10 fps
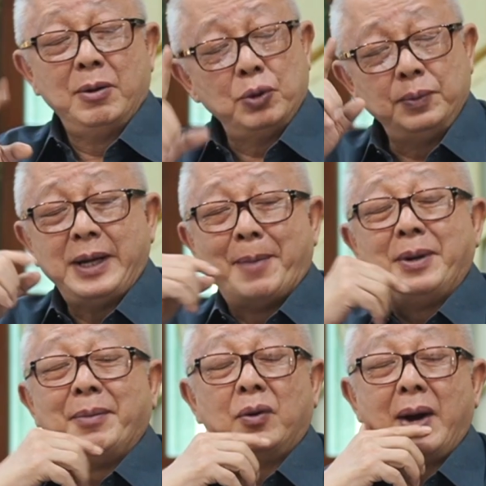ผู้ชมจำ
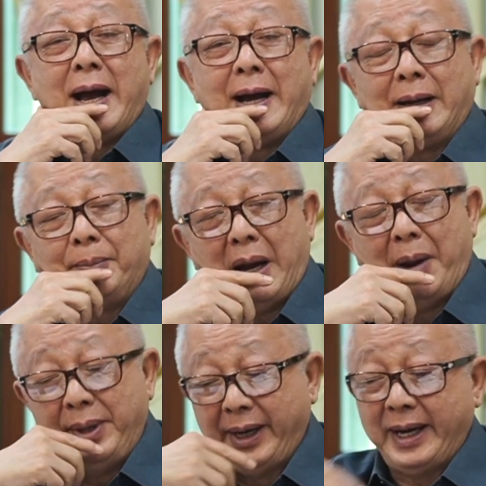ได้ไหมว่า
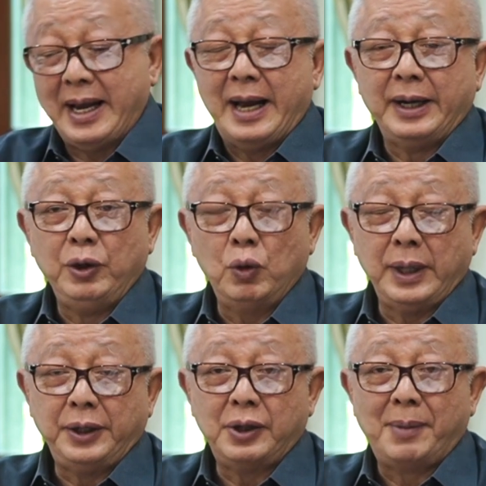อเมริกาในยุค
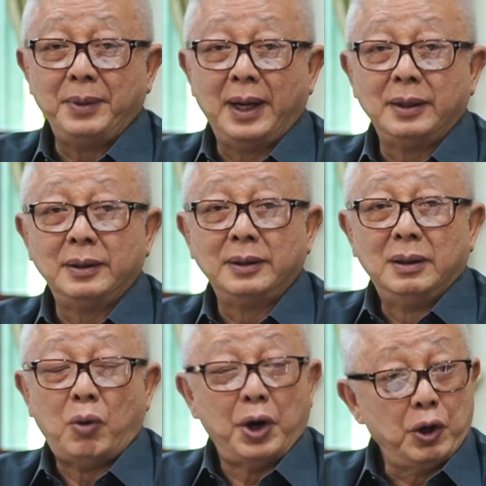ในทรัมป์นั้น
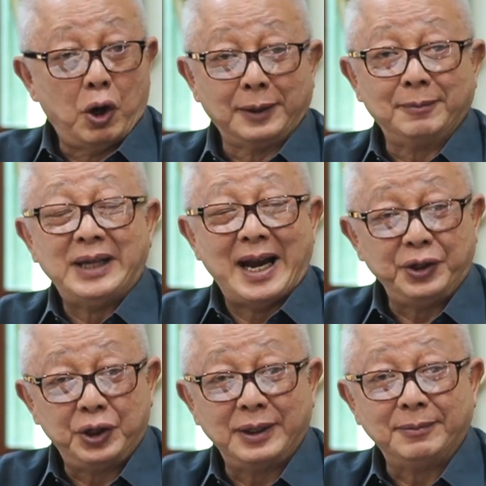บอยคอตแซง
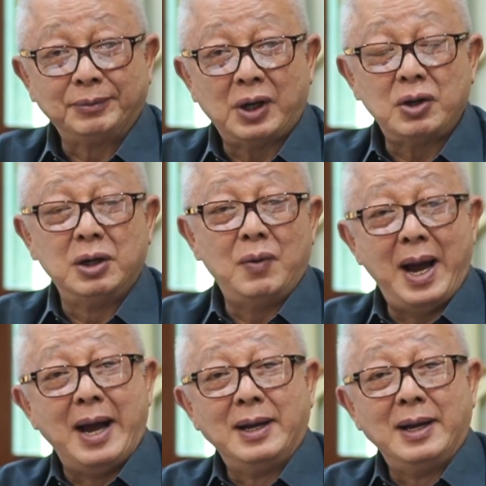ชั่นก็คือว่า